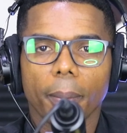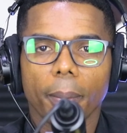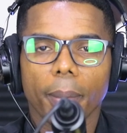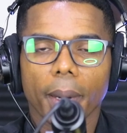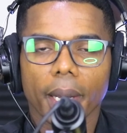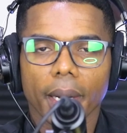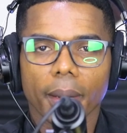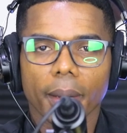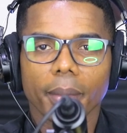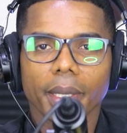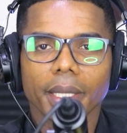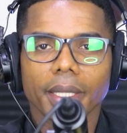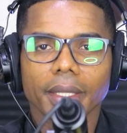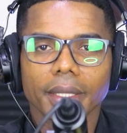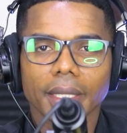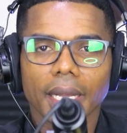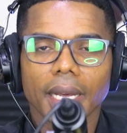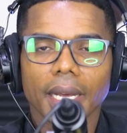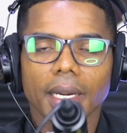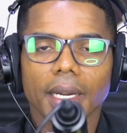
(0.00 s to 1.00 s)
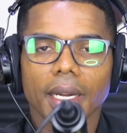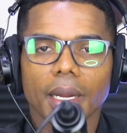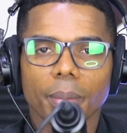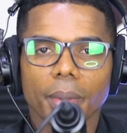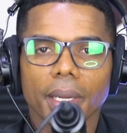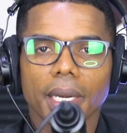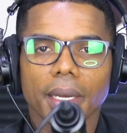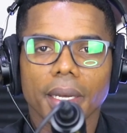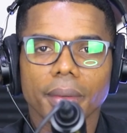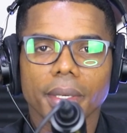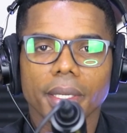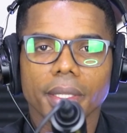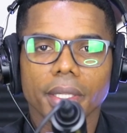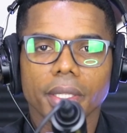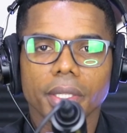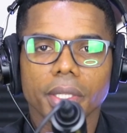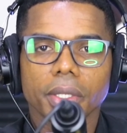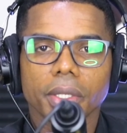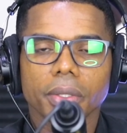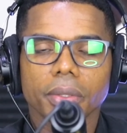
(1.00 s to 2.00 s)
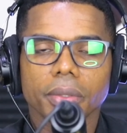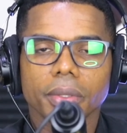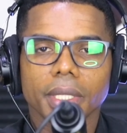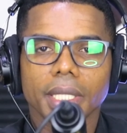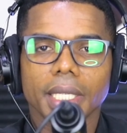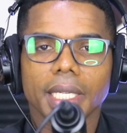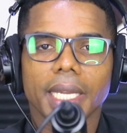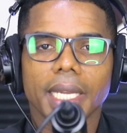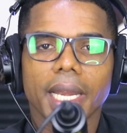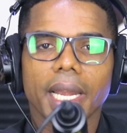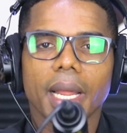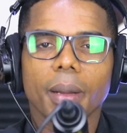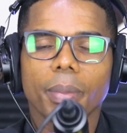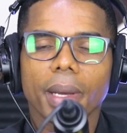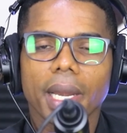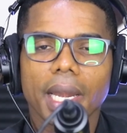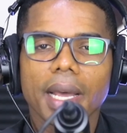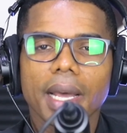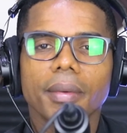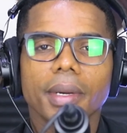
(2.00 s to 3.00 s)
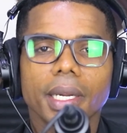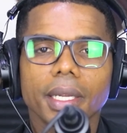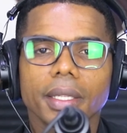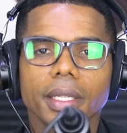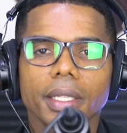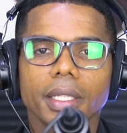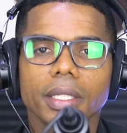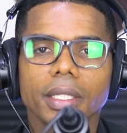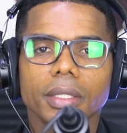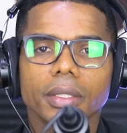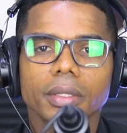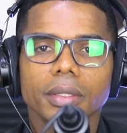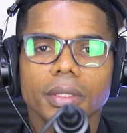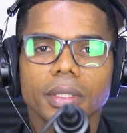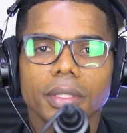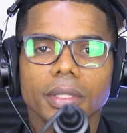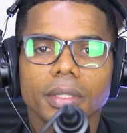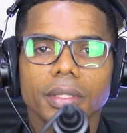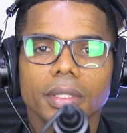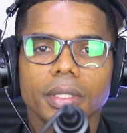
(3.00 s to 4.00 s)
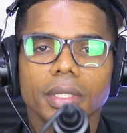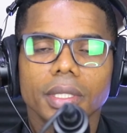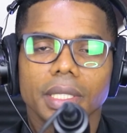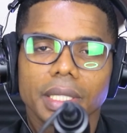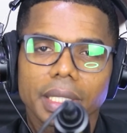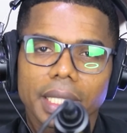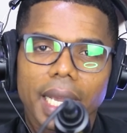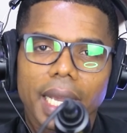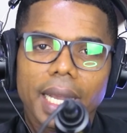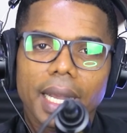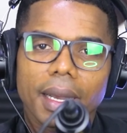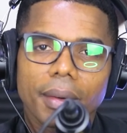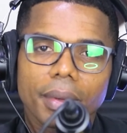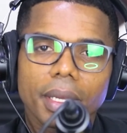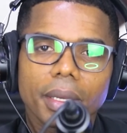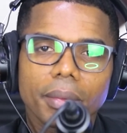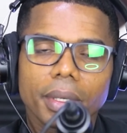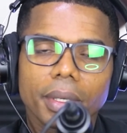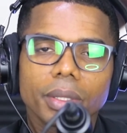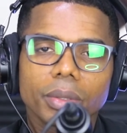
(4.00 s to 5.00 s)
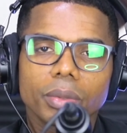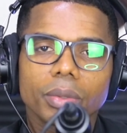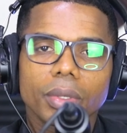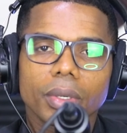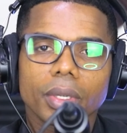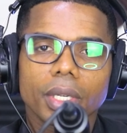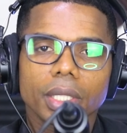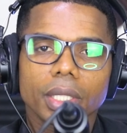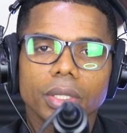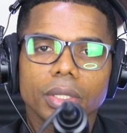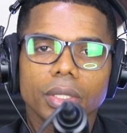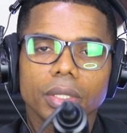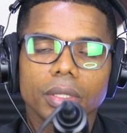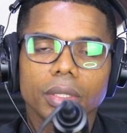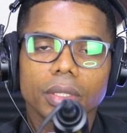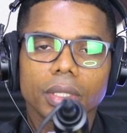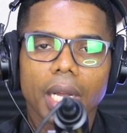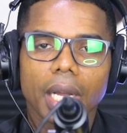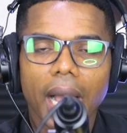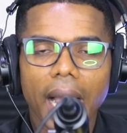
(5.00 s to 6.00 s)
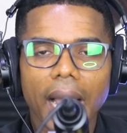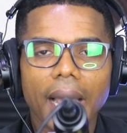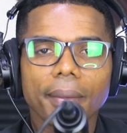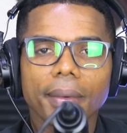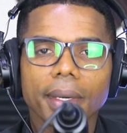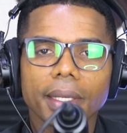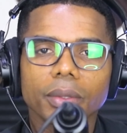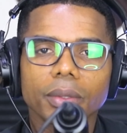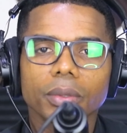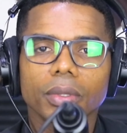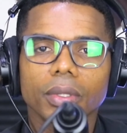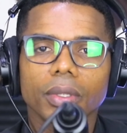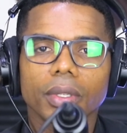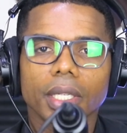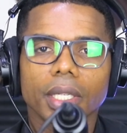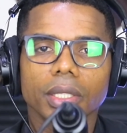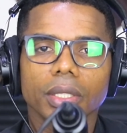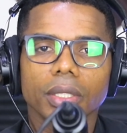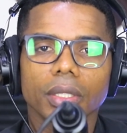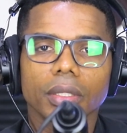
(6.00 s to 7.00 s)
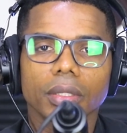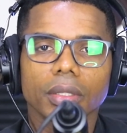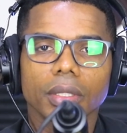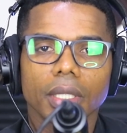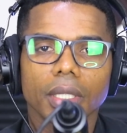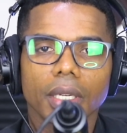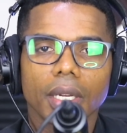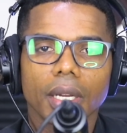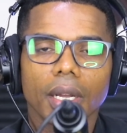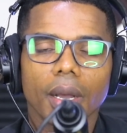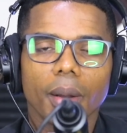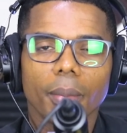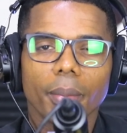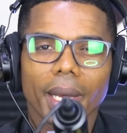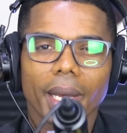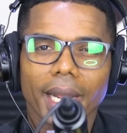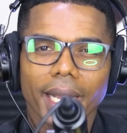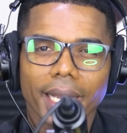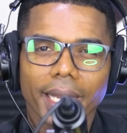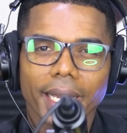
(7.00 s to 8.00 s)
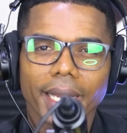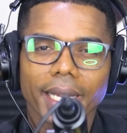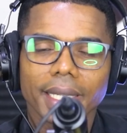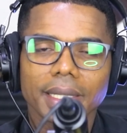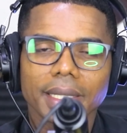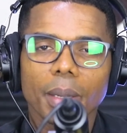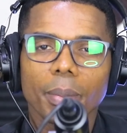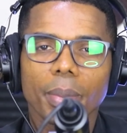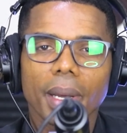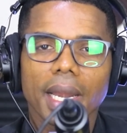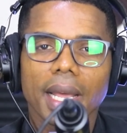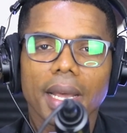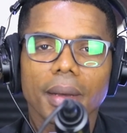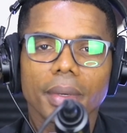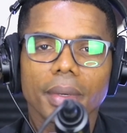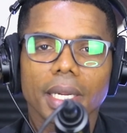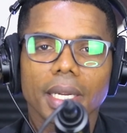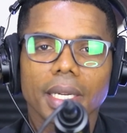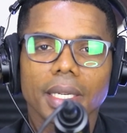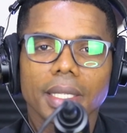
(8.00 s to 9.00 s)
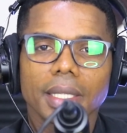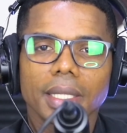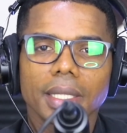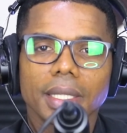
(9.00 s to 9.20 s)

para meditar en la palabra de Dios y que la palabra de Dios se haga viva en tu corazón. Abre tu corazón para que esa palabra